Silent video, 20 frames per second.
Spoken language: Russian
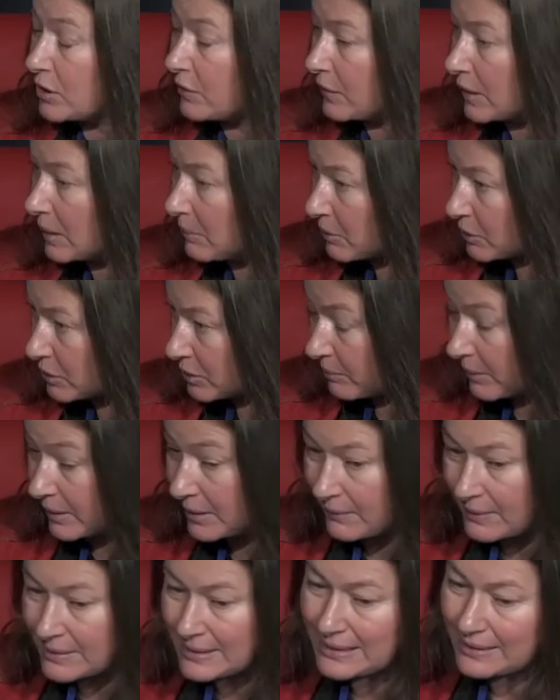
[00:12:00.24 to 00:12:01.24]
фильмы, чтобы
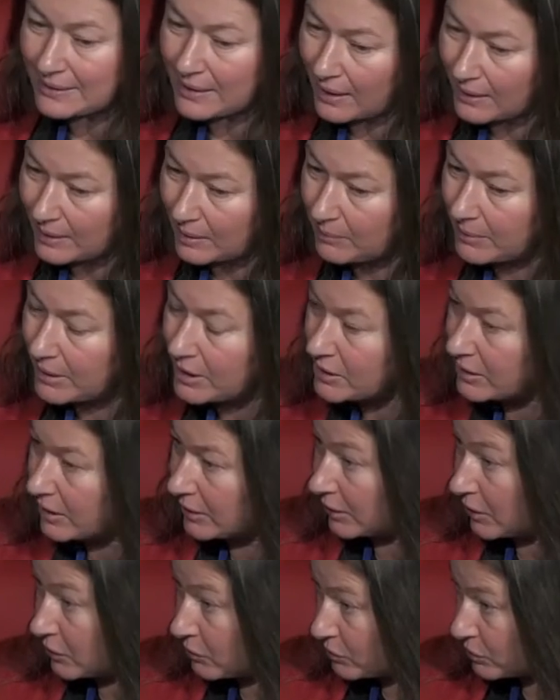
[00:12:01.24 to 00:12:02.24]
они видели, как я бережно
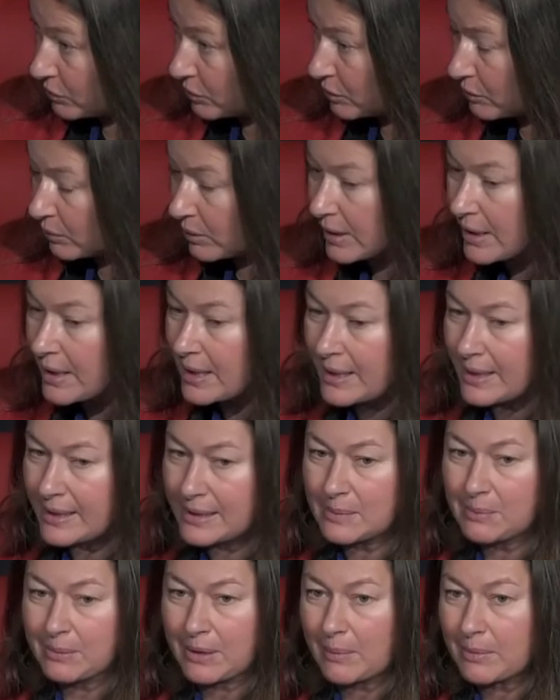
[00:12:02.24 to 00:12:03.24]
отношусь к герою.
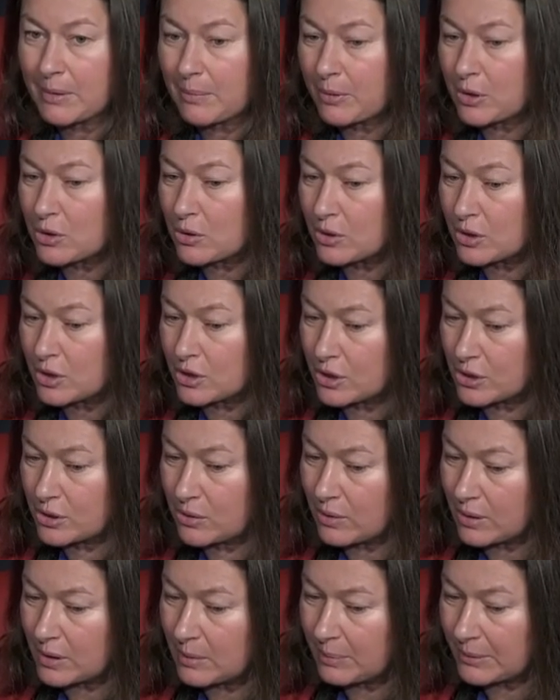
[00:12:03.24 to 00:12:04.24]
Если бы ко мне пришел
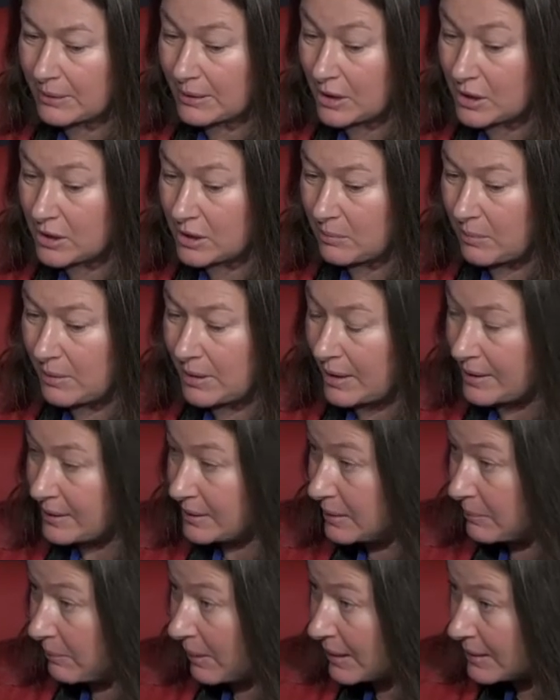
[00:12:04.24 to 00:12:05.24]
режиссер и предложил меня
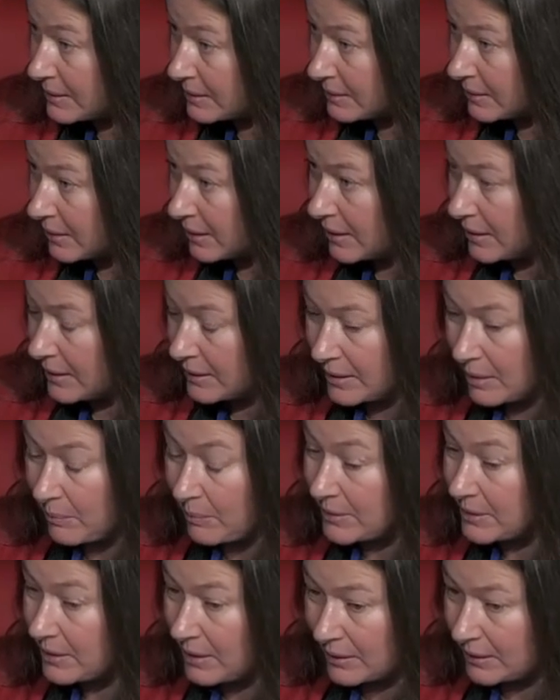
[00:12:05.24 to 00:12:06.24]
снимать, я
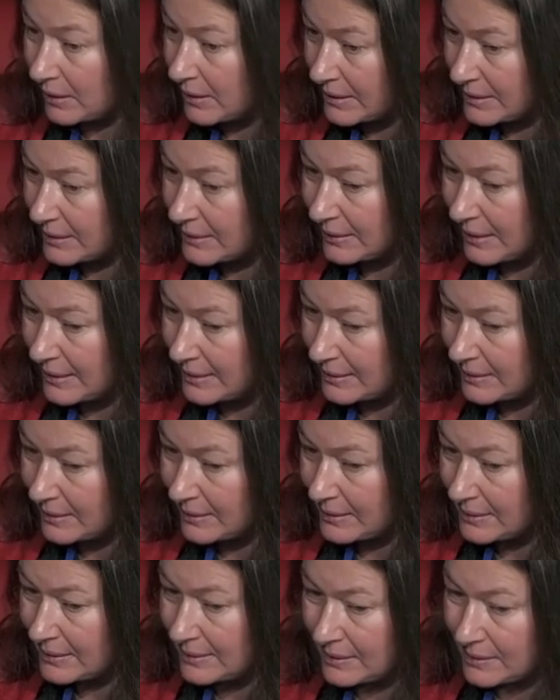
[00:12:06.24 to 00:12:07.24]
бы никогда не
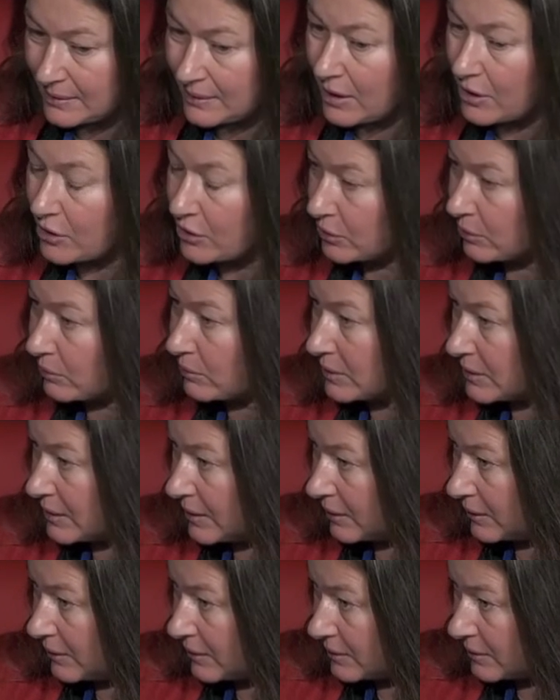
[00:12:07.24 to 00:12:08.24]
согласилась, не зная, что он
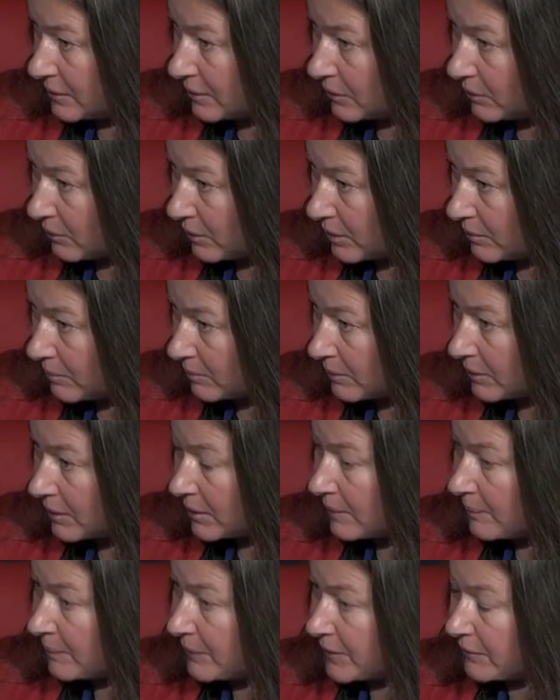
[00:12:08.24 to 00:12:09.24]
делает с героем.
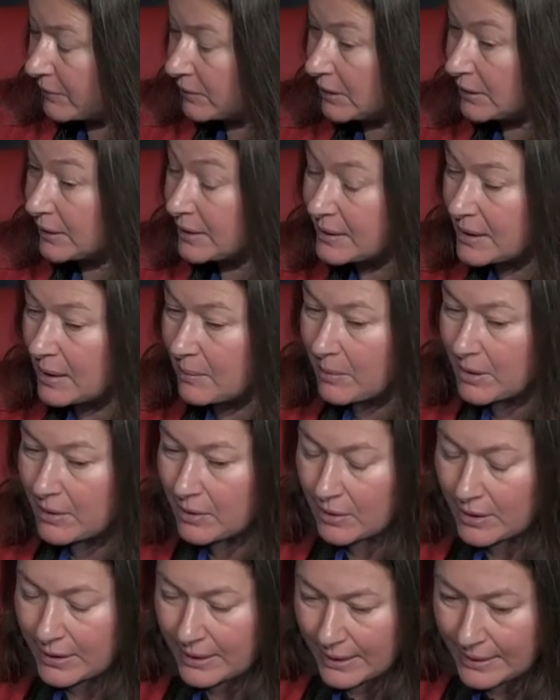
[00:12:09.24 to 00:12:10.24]
Угу. Вот это сам,
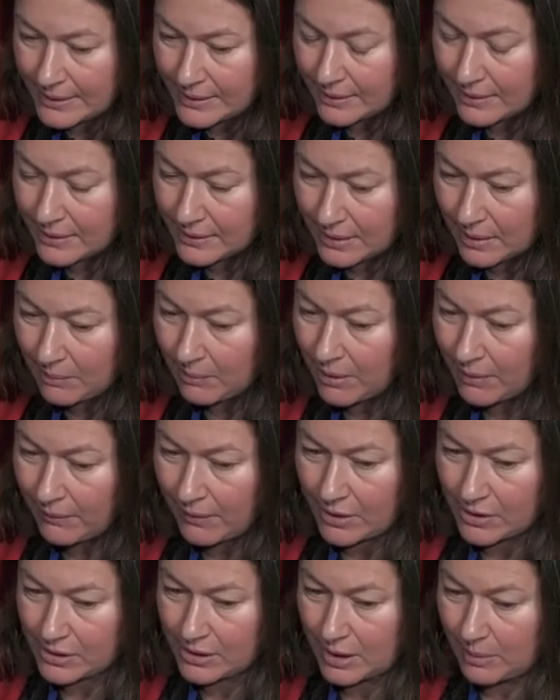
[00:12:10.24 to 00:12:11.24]
э, этика самая
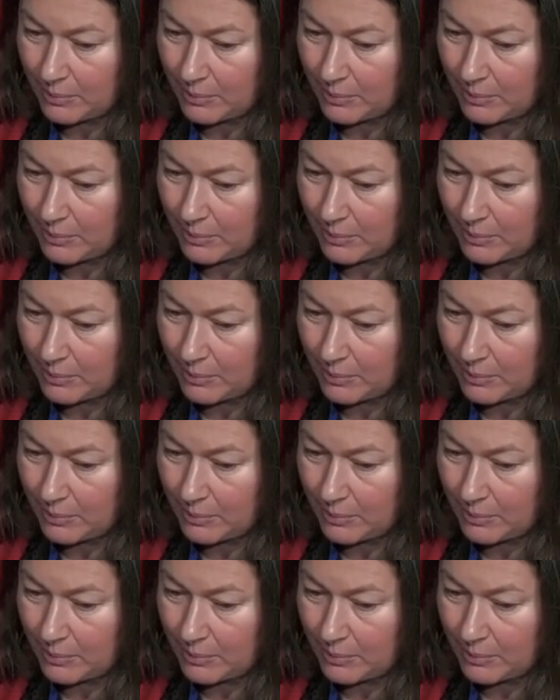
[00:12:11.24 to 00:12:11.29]
важная,